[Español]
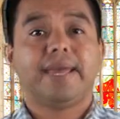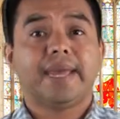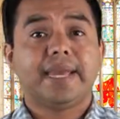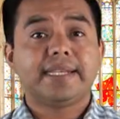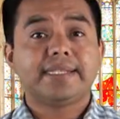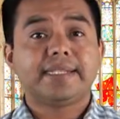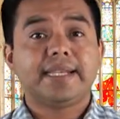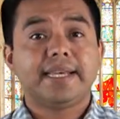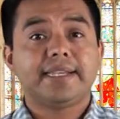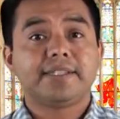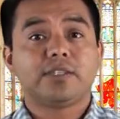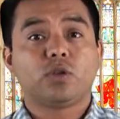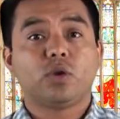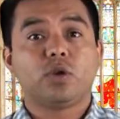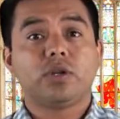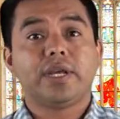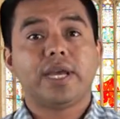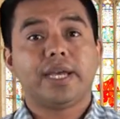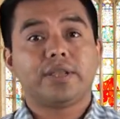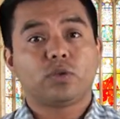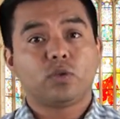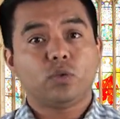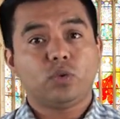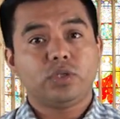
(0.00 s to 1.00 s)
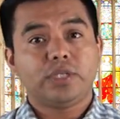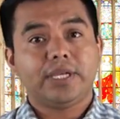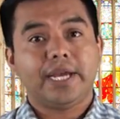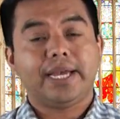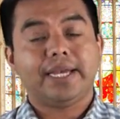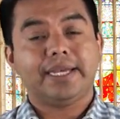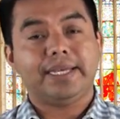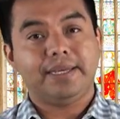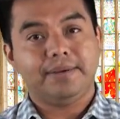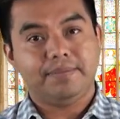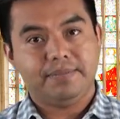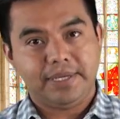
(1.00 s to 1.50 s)
Es la historia
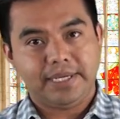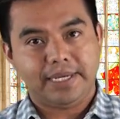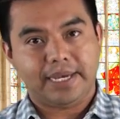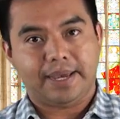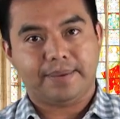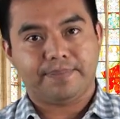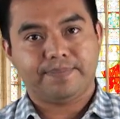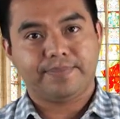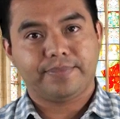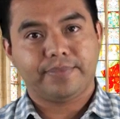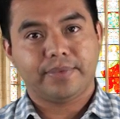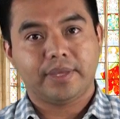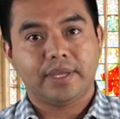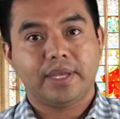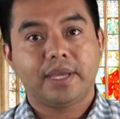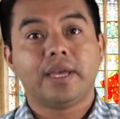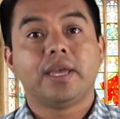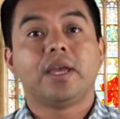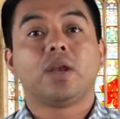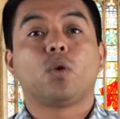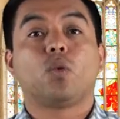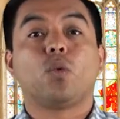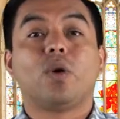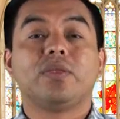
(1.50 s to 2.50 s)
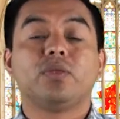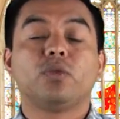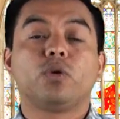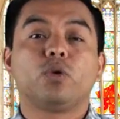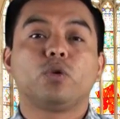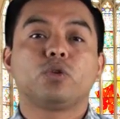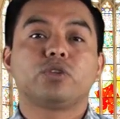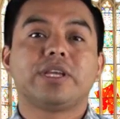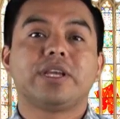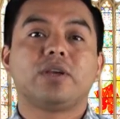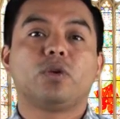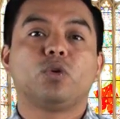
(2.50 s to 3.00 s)
tuya y mía, cuando
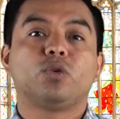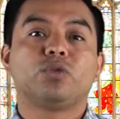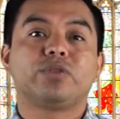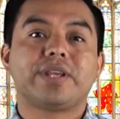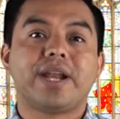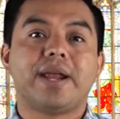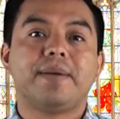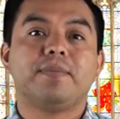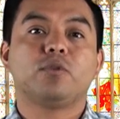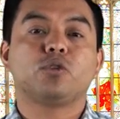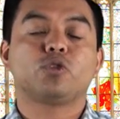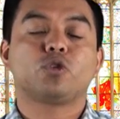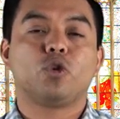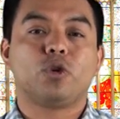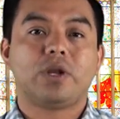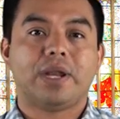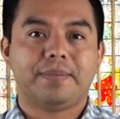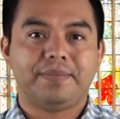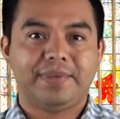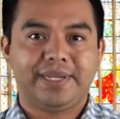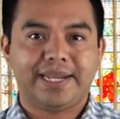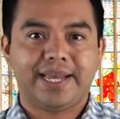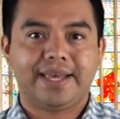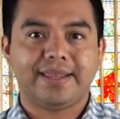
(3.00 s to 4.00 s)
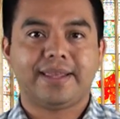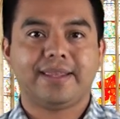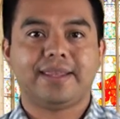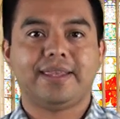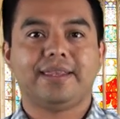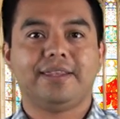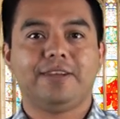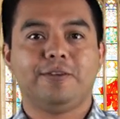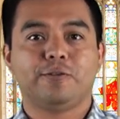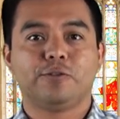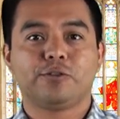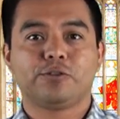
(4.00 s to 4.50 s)
nos encontramos con la mirada
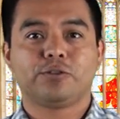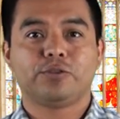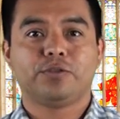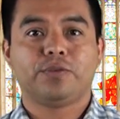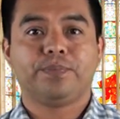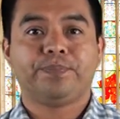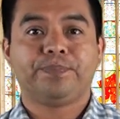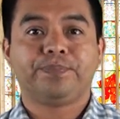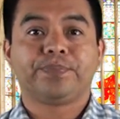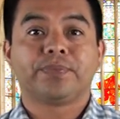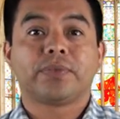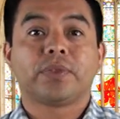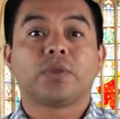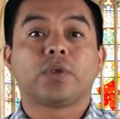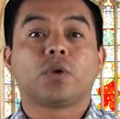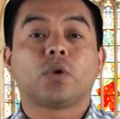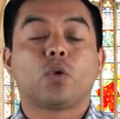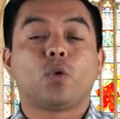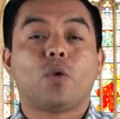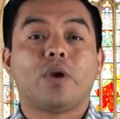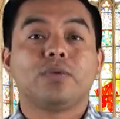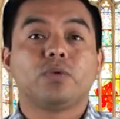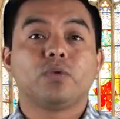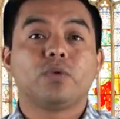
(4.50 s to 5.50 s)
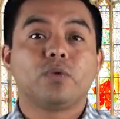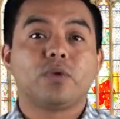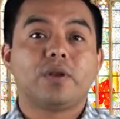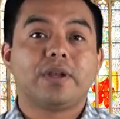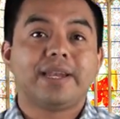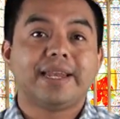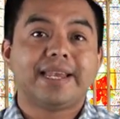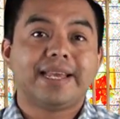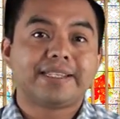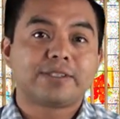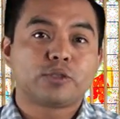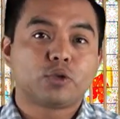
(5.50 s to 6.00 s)
de Dios, cuando
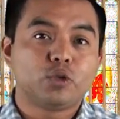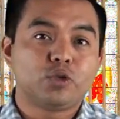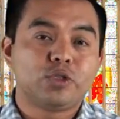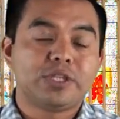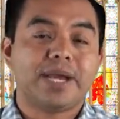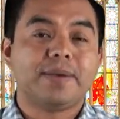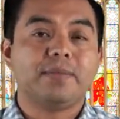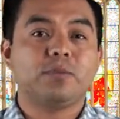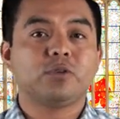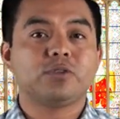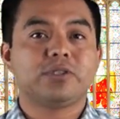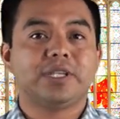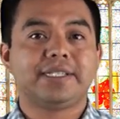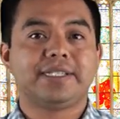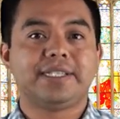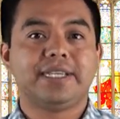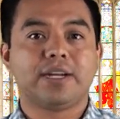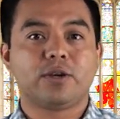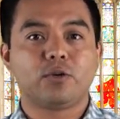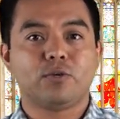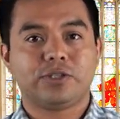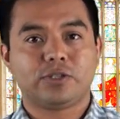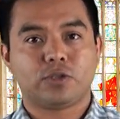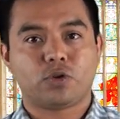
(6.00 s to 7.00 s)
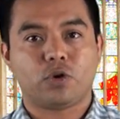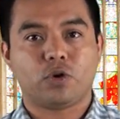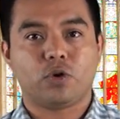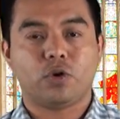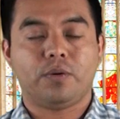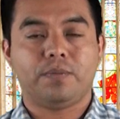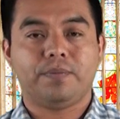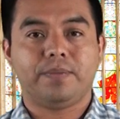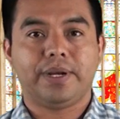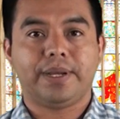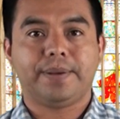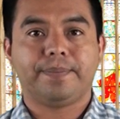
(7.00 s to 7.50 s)
escuchamos decir nuestro
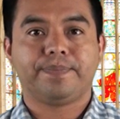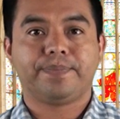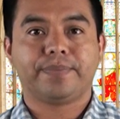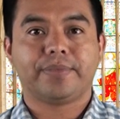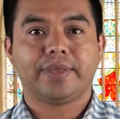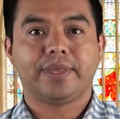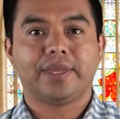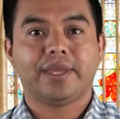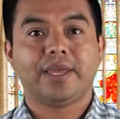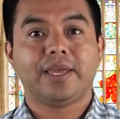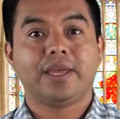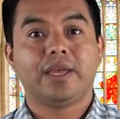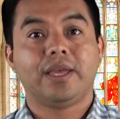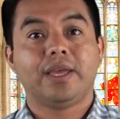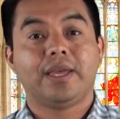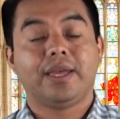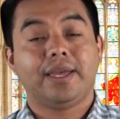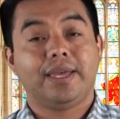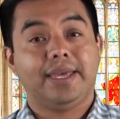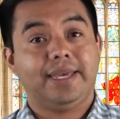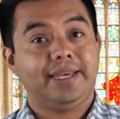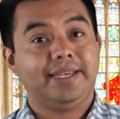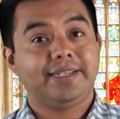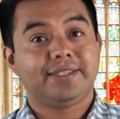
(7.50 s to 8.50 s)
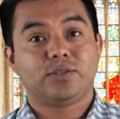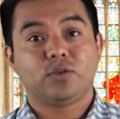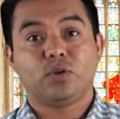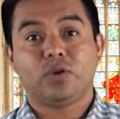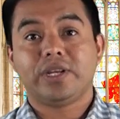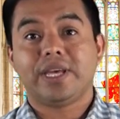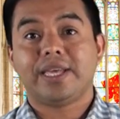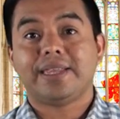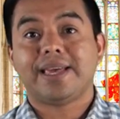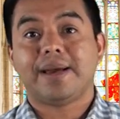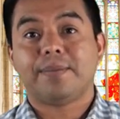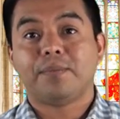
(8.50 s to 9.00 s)
nombre.
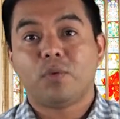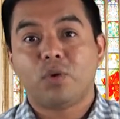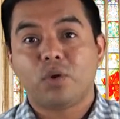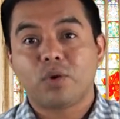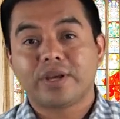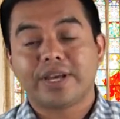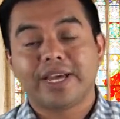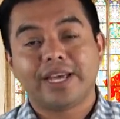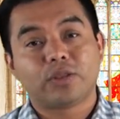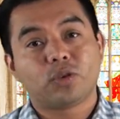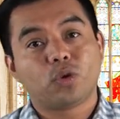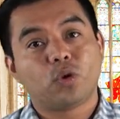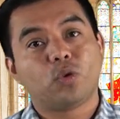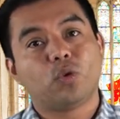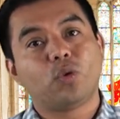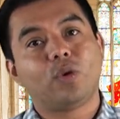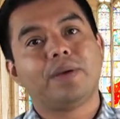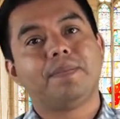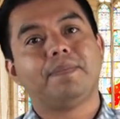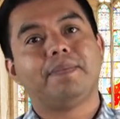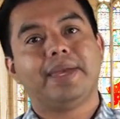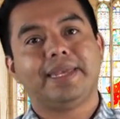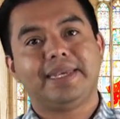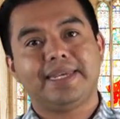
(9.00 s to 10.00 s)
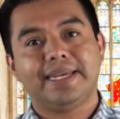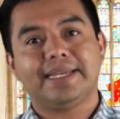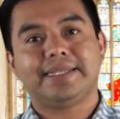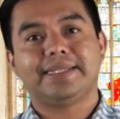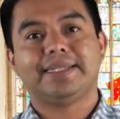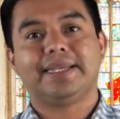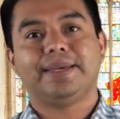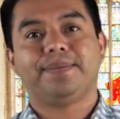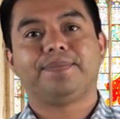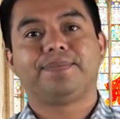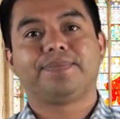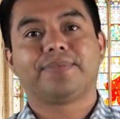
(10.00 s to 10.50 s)
Historia de amor que todo lo
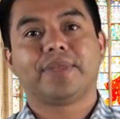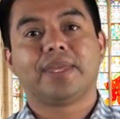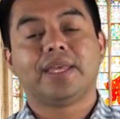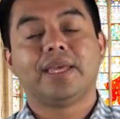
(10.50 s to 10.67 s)
embellece,